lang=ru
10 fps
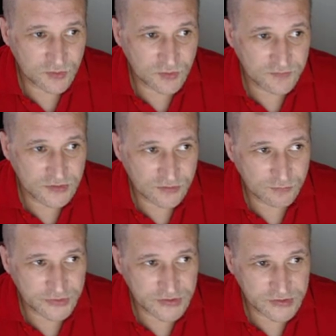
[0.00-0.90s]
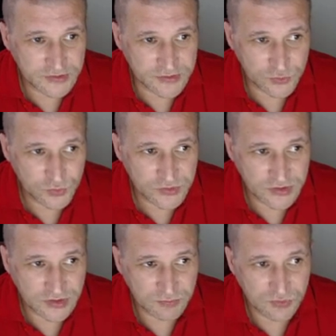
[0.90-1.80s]
Новая творческая
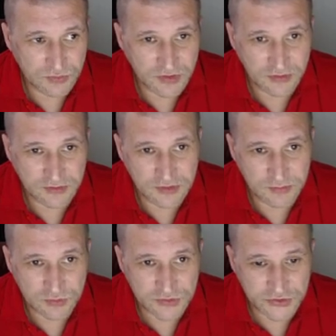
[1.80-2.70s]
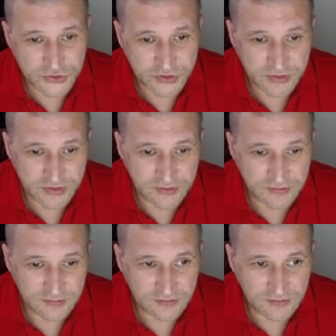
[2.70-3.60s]
студия немного,
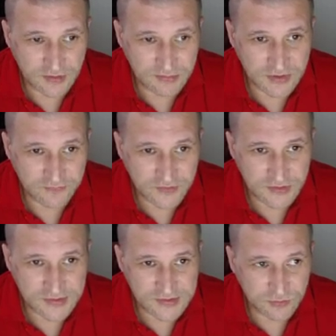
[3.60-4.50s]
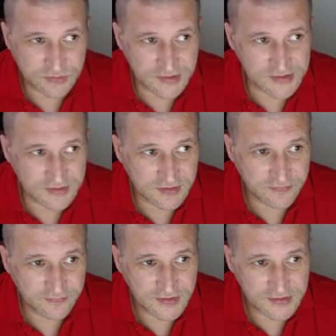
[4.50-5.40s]
немножечко э, обновился у нас
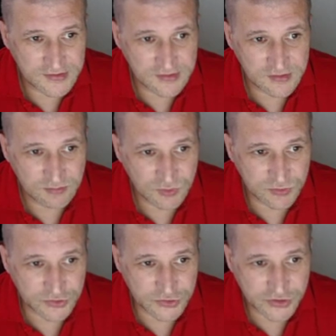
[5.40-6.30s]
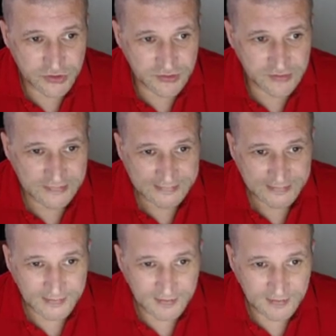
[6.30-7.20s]
интерфейс, немножечко
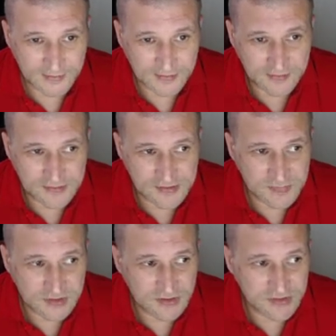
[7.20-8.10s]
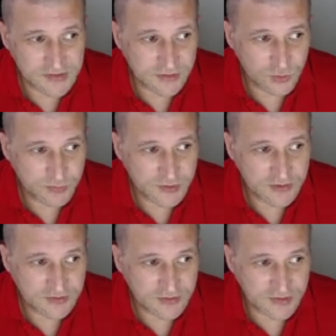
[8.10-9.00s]
э, изменились
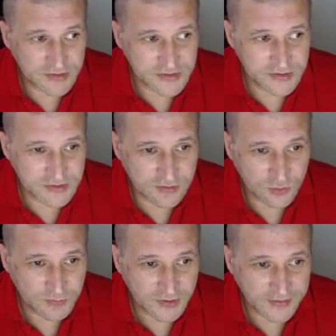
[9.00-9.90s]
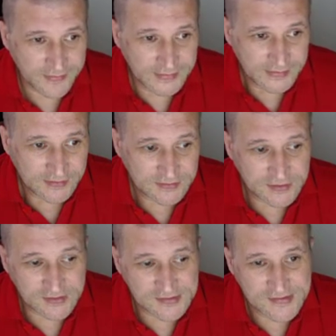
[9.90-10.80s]
кнопки, нахождение кнопок.
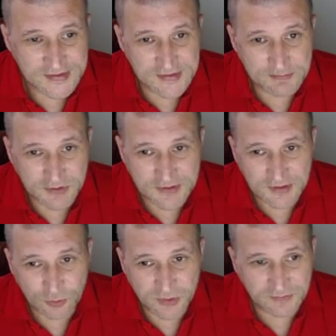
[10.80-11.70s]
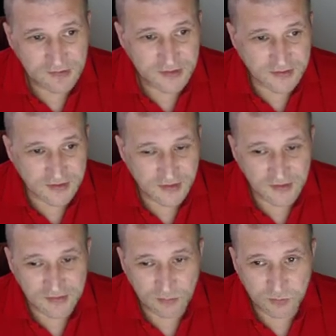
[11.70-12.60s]
Итак, здесь панель управления
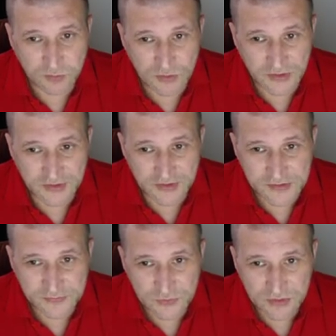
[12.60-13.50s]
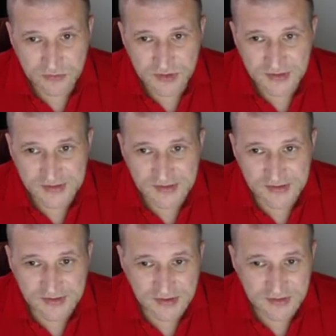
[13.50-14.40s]
она более развернутая,
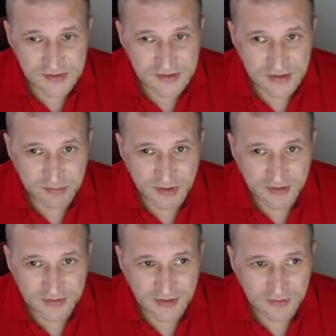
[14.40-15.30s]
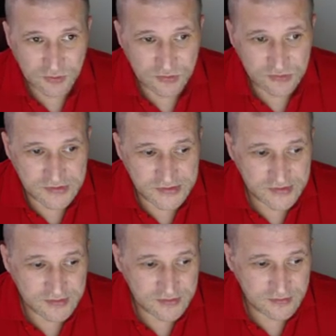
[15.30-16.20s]
здесь статистика по каналу, то
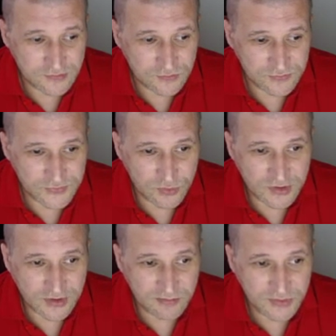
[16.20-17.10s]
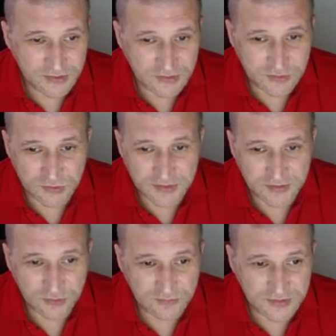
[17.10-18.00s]
есть ну, все как было,
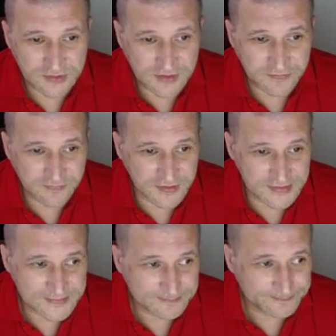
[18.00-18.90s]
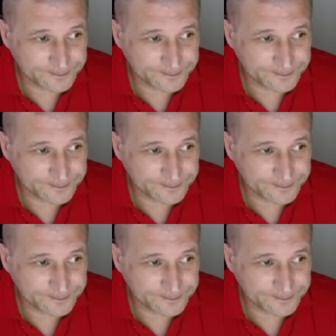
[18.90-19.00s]
только новый интерфейс.